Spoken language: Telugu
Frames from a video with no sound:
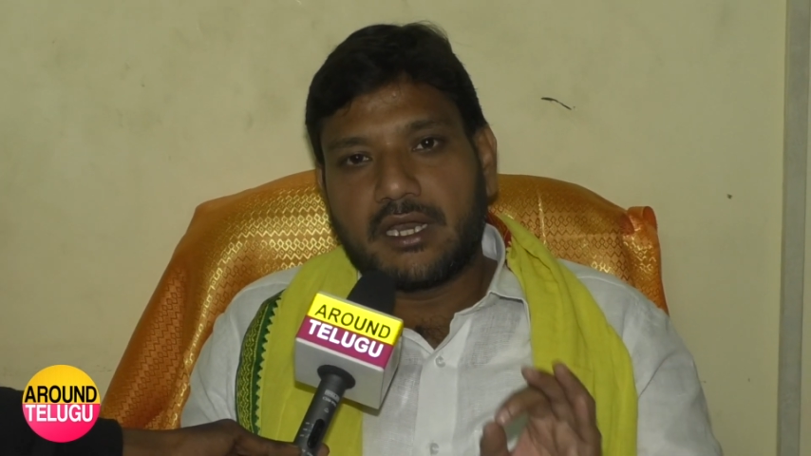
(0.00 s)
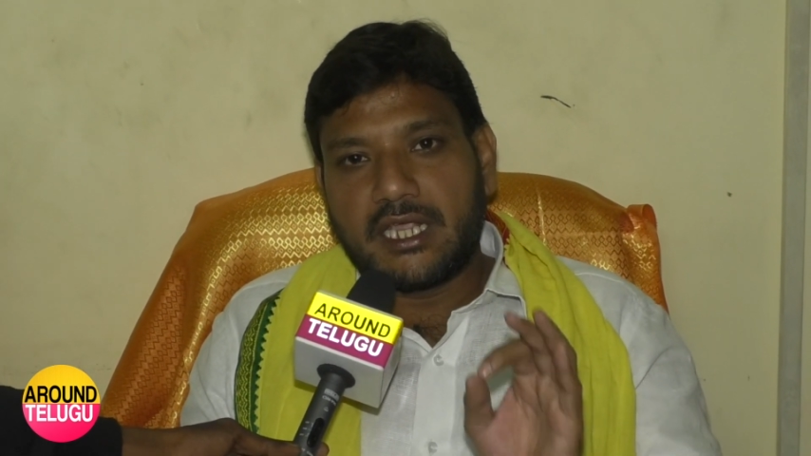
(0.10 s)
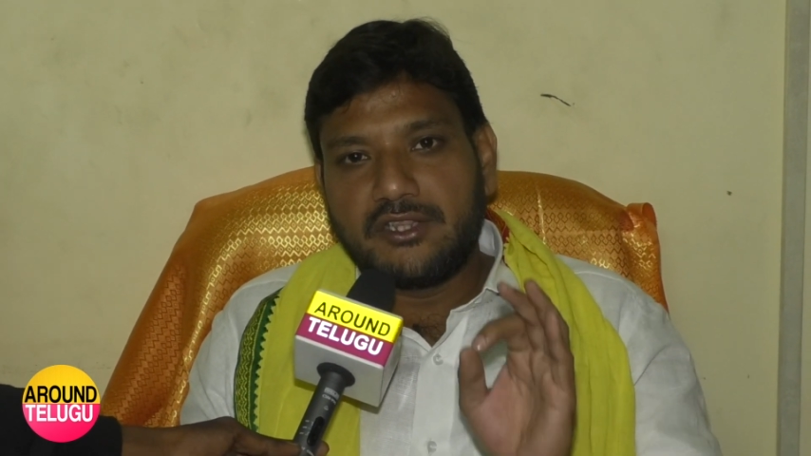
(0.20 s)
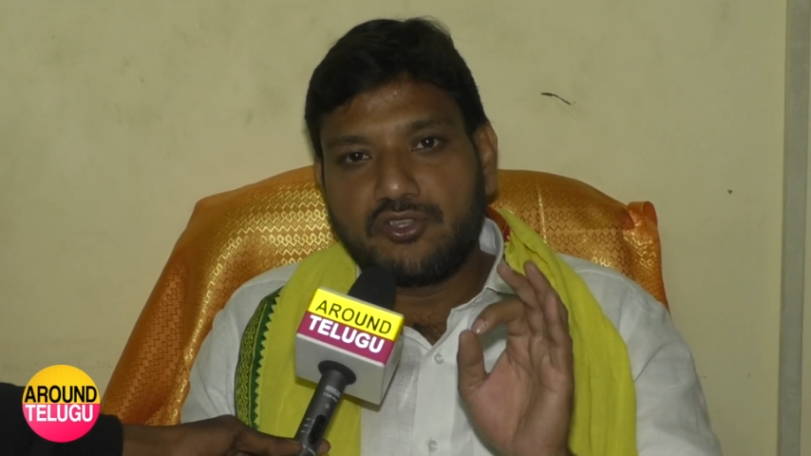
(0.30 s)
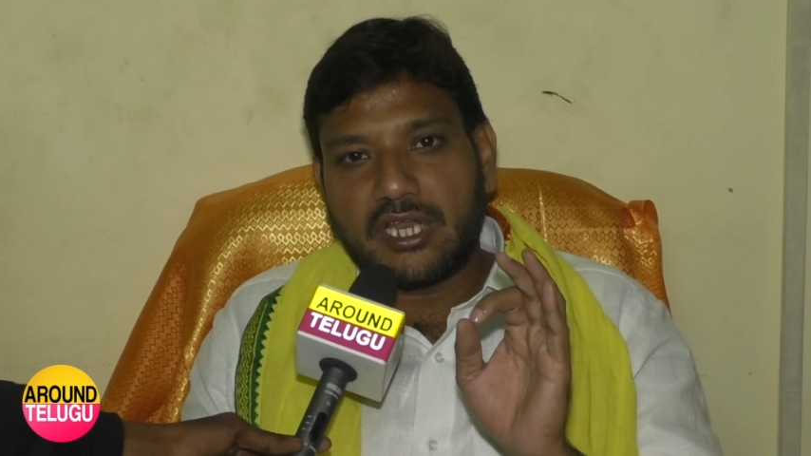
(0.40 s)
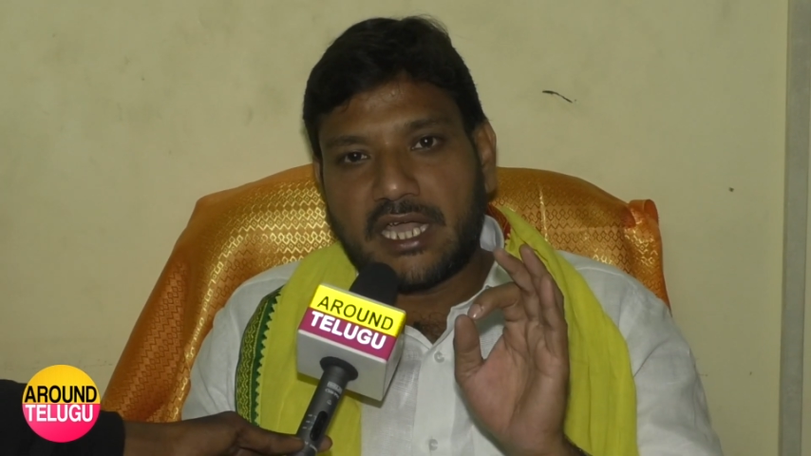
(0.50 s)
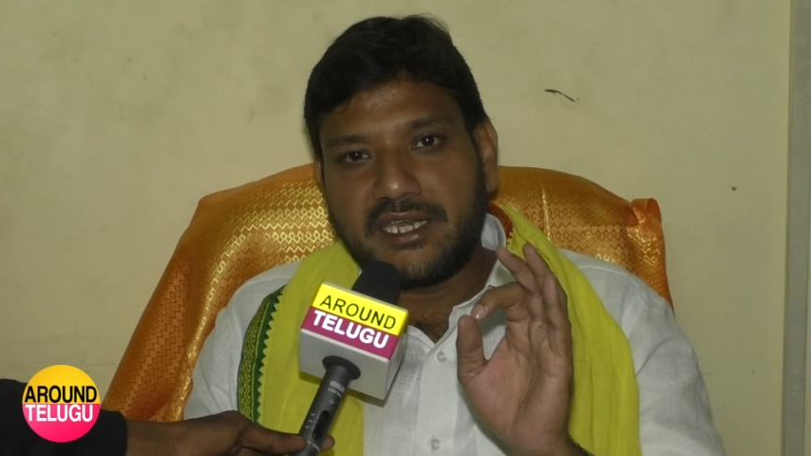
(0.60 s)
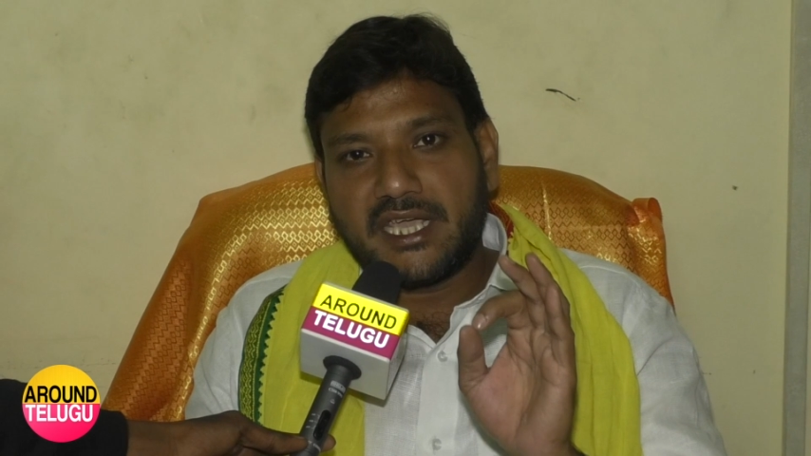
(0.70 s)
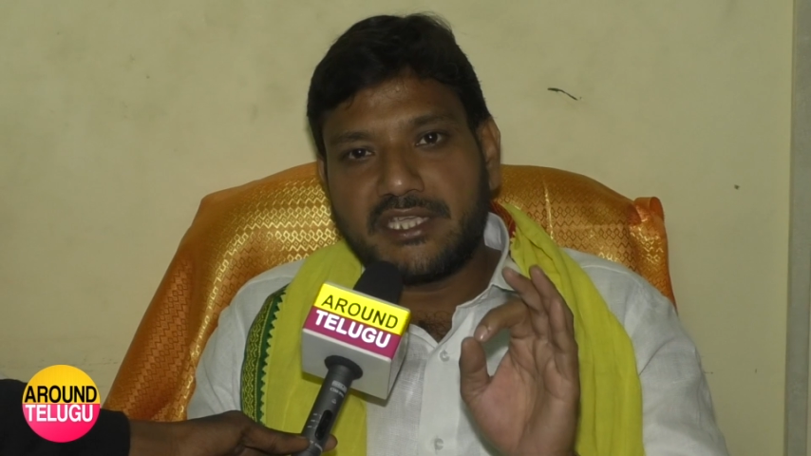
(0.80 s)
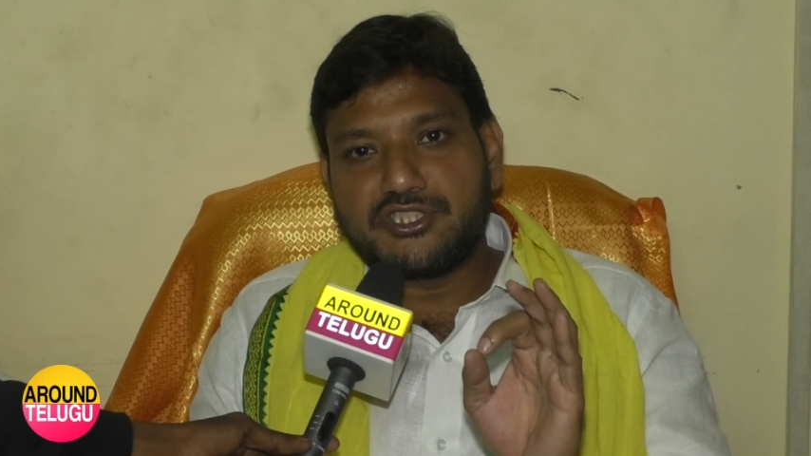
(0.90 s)
రైతులు
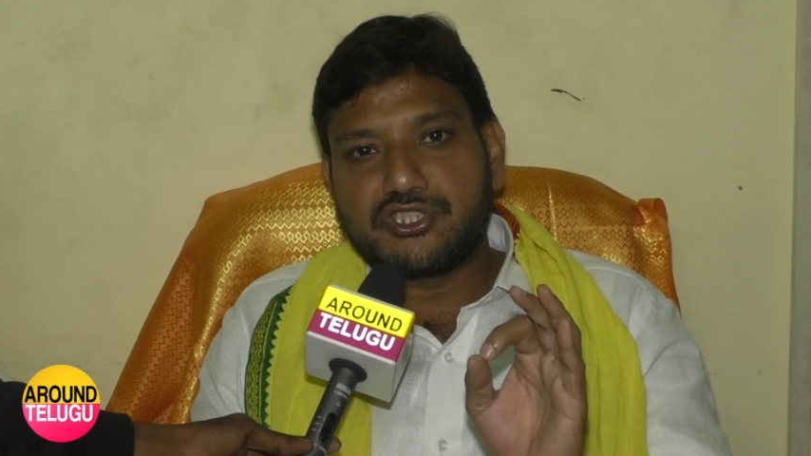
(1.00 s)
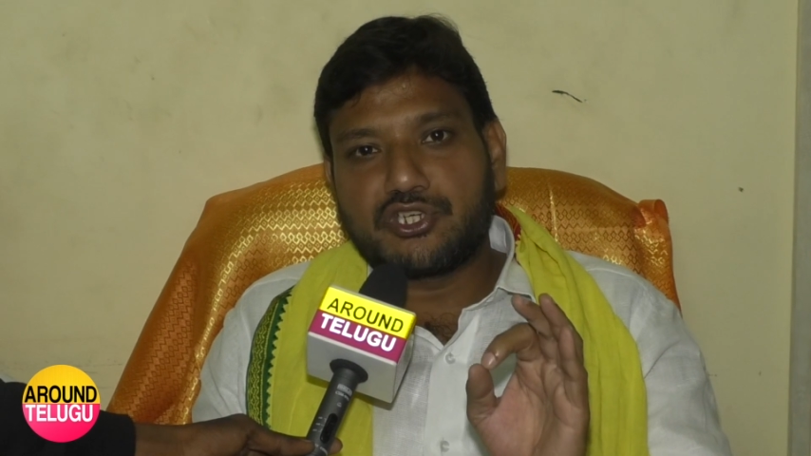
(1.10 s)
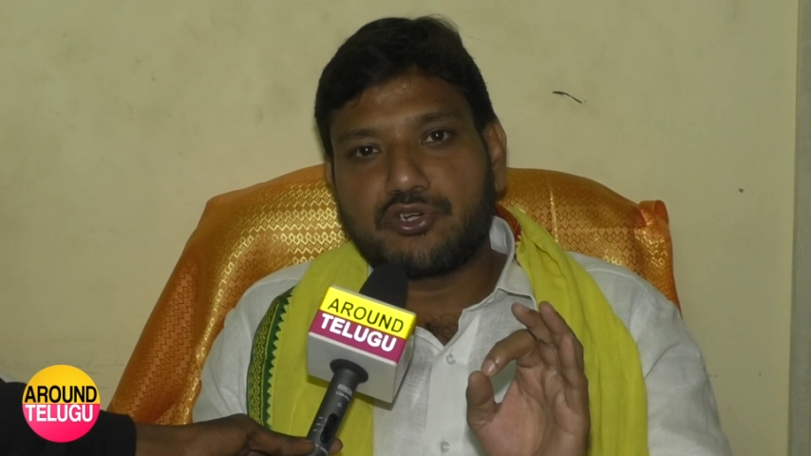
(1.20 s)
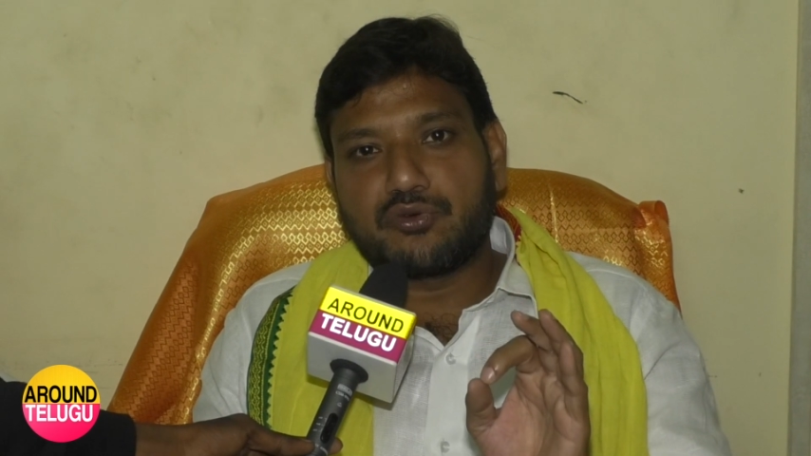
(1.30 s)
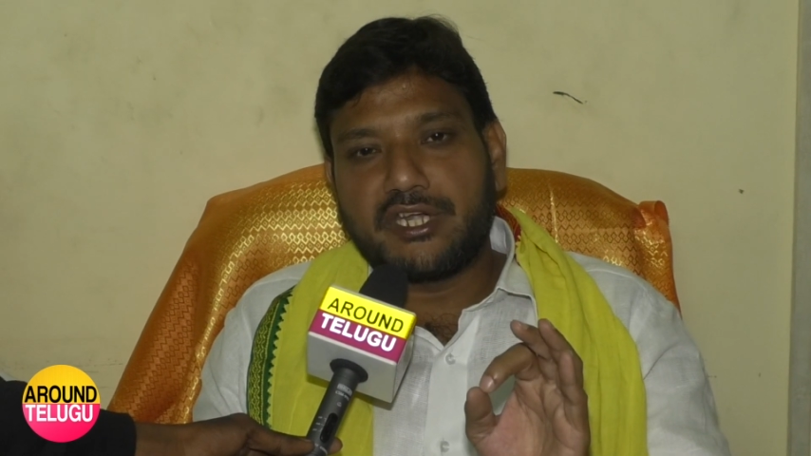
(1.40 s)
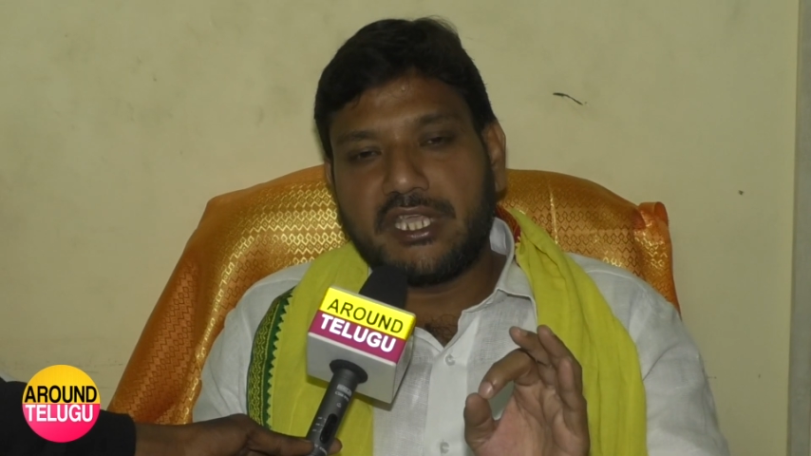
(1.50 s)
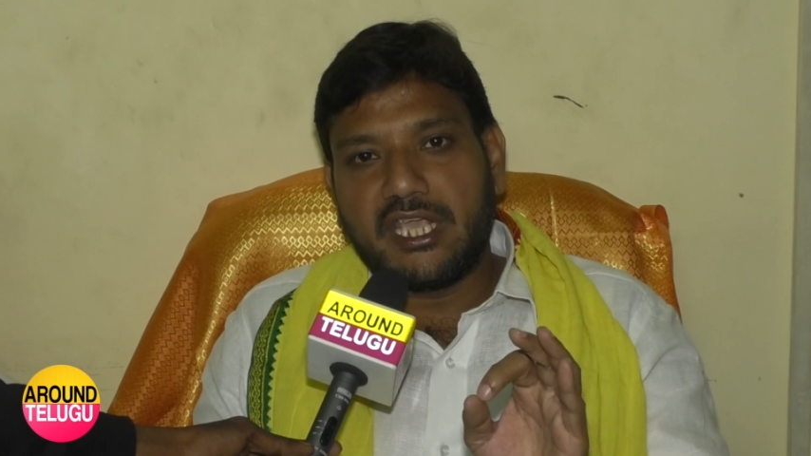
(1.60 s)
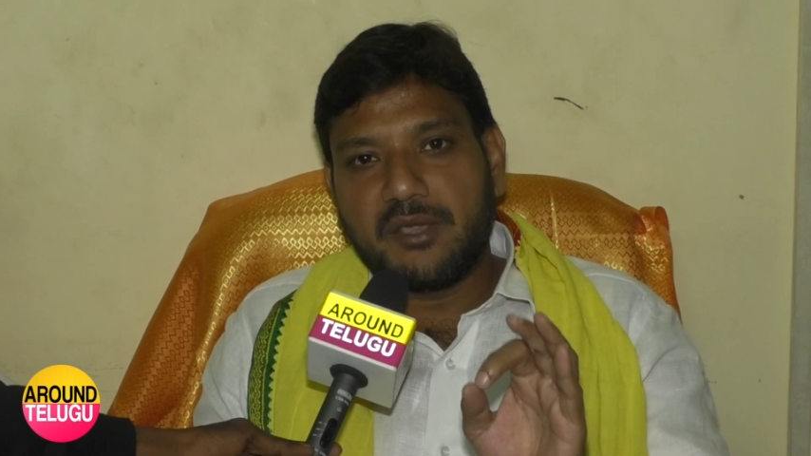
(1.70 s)
అన్యాయం చేసినటువంటి